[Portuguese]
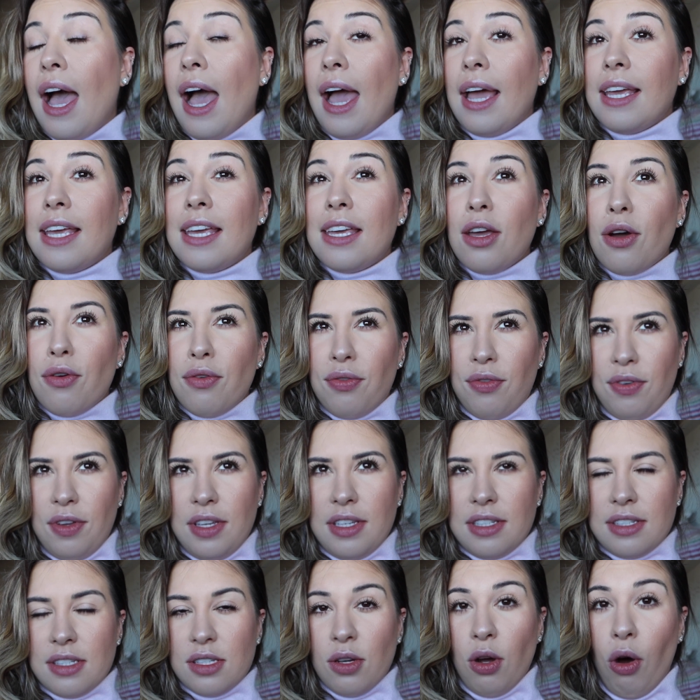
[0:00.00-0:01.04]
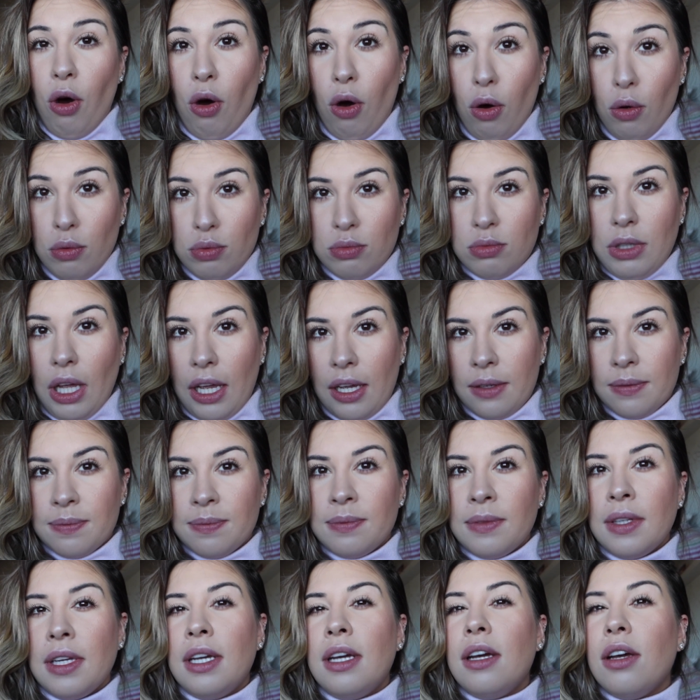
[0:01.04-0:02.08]
Aí o que, que eu fiz? Ontem
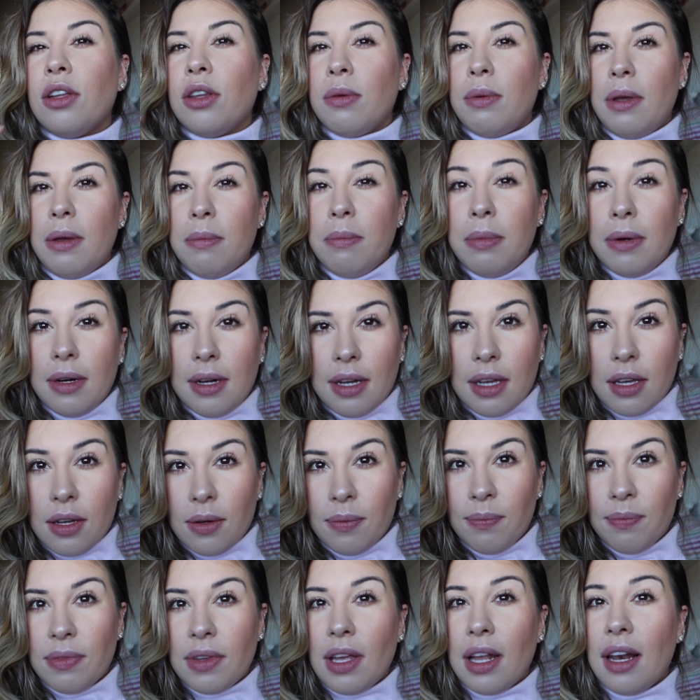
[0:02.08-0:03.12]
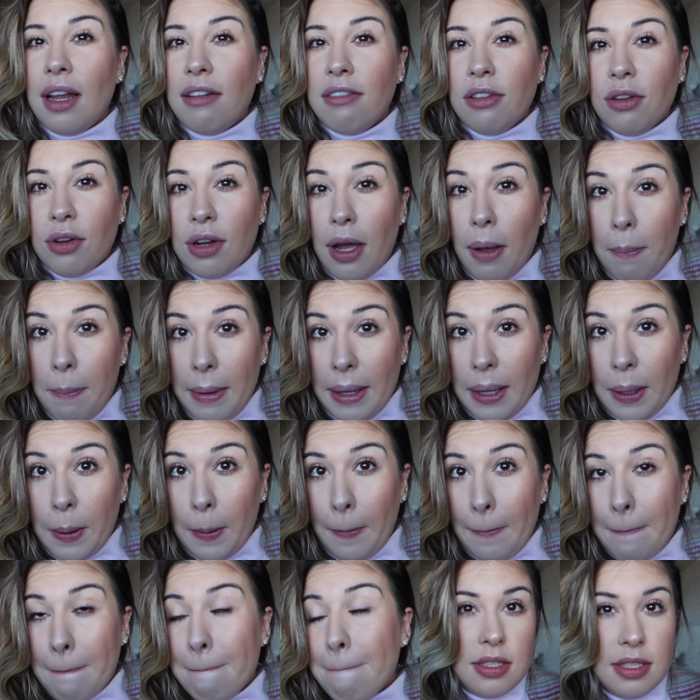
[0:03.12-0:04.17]
tomei banho, lavei o
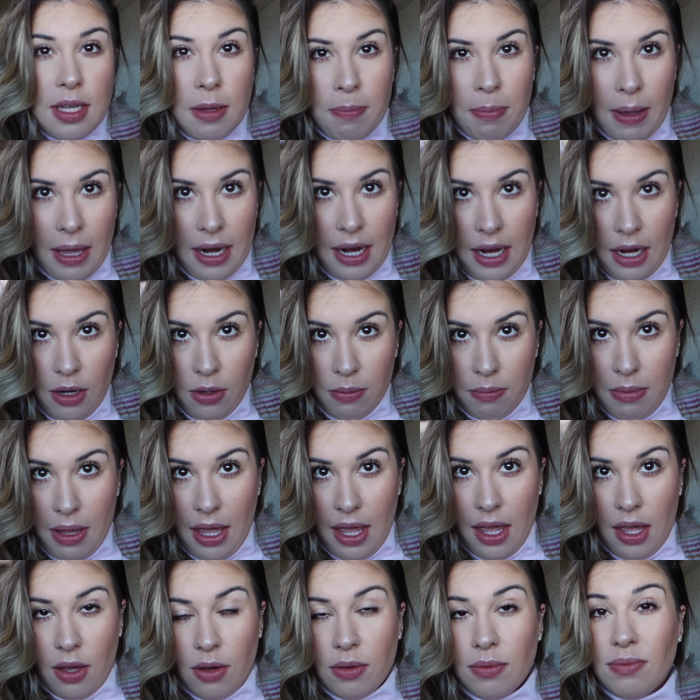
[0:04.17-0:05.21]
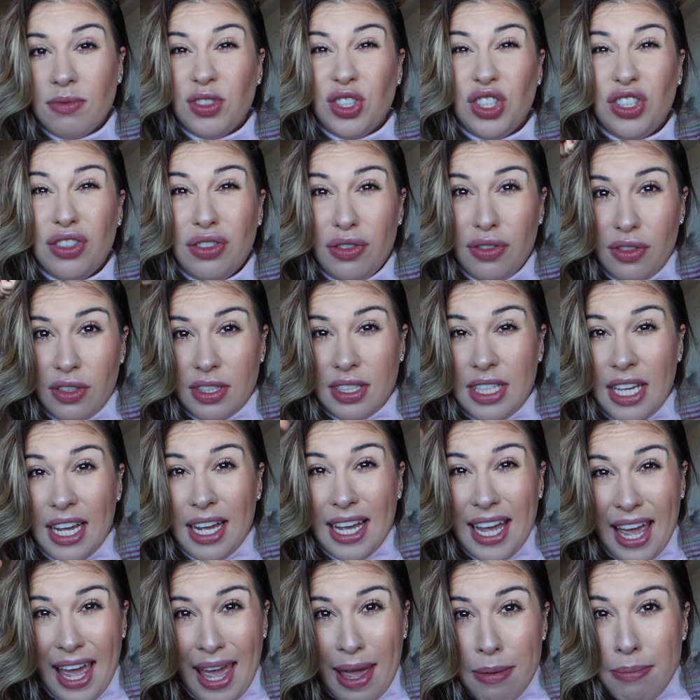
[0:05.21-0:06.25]
cabelo, separei no meio, de,
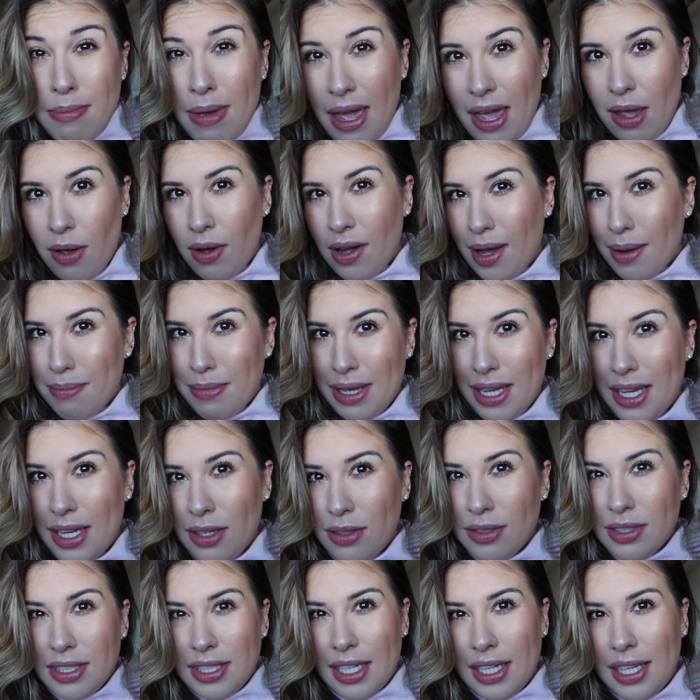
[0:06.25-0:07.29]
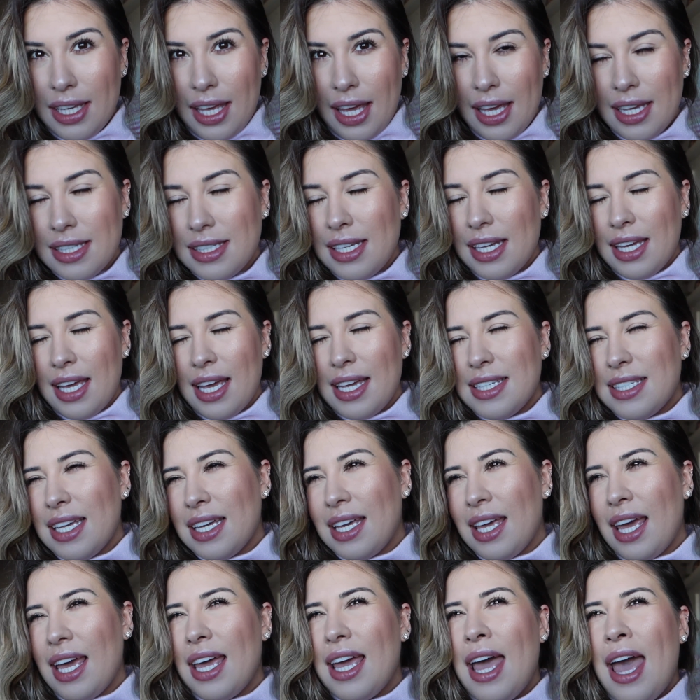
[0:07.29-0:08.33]
sequei bem o cabelo, sequei, sequei,
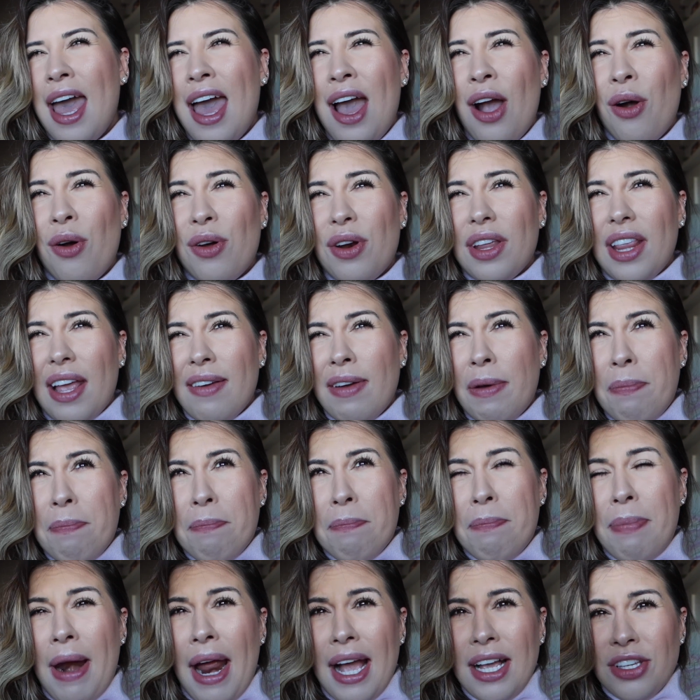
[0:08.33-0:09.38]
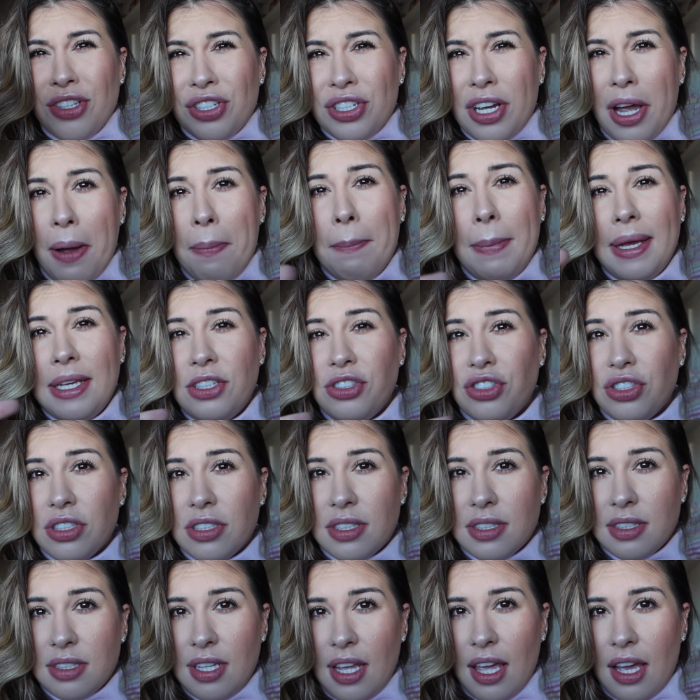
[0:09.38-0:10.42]
sequei. Quando eu tava praticamente
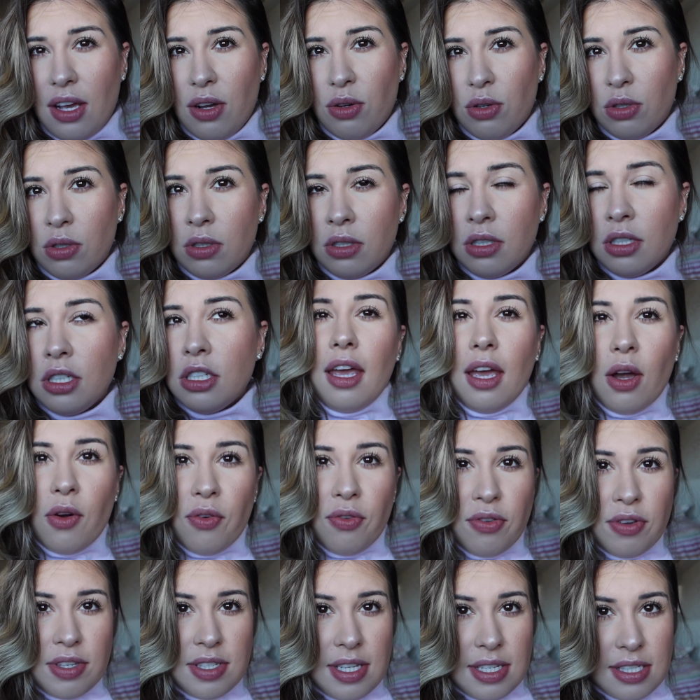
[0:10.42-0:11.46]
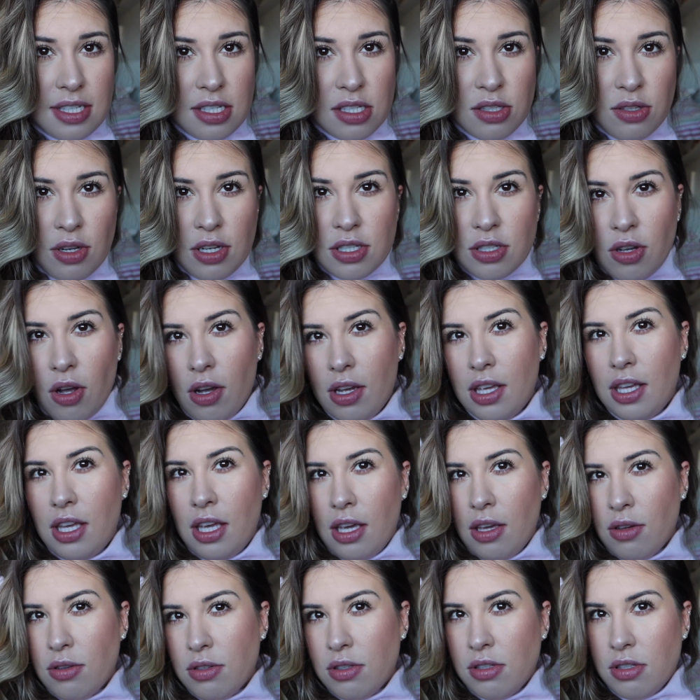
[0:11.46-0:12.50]
seco, eu fiz esses dois
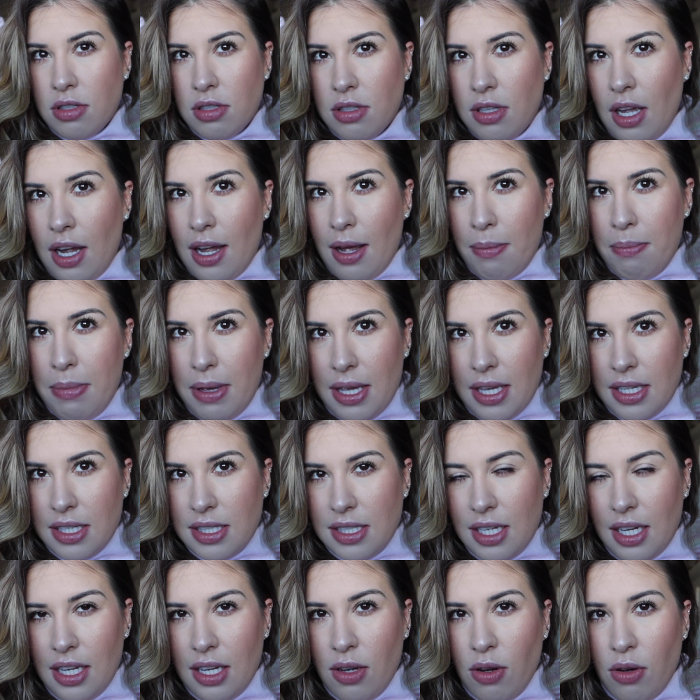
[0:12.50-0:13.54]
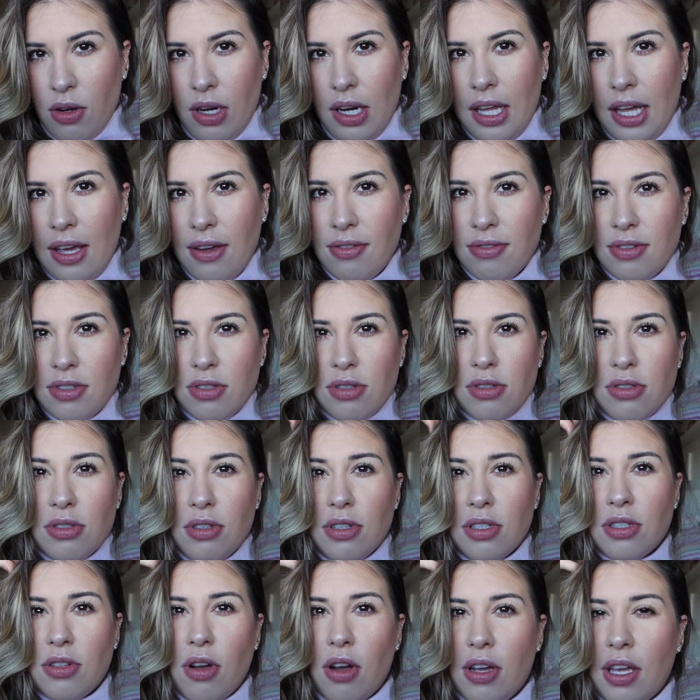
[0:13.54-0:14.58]
coquinhos na cabeça, enrolei, fiz os
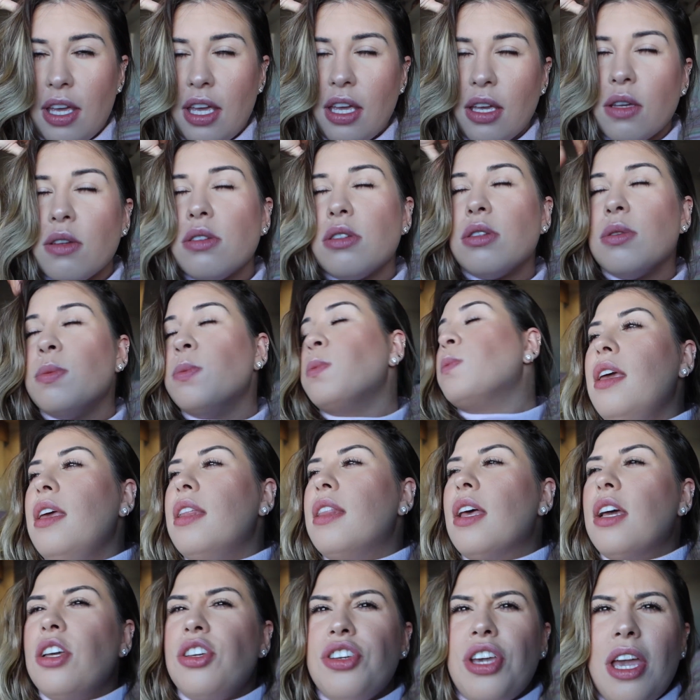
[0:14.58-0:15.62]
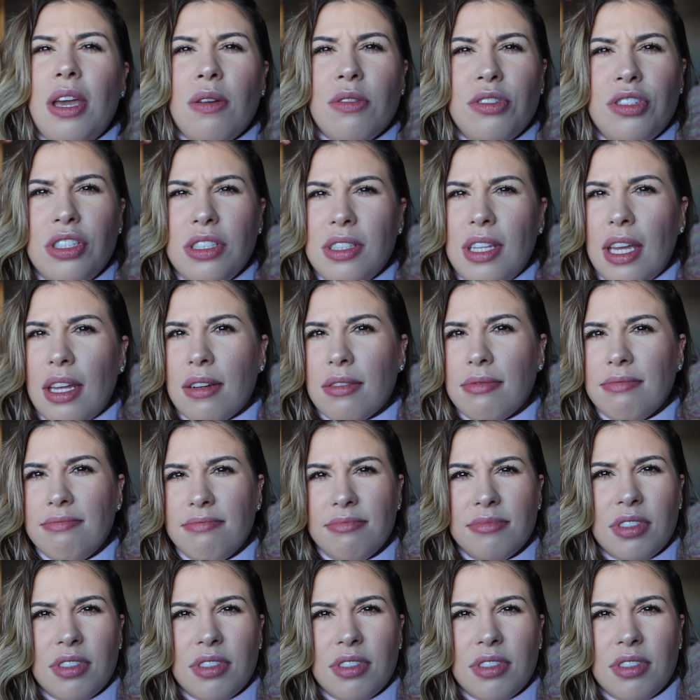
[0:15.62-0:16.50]
dois coquinhos e deixei o dia inteiro.